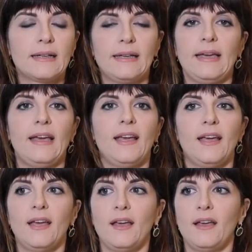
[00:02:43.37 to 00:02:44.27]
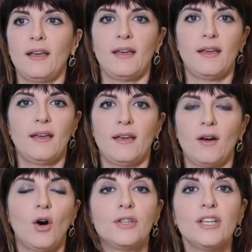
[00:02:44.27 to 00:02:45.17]
che
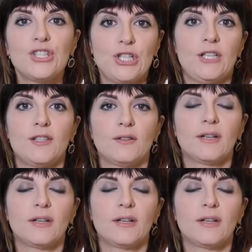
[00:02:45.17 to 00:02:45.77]
ho deciso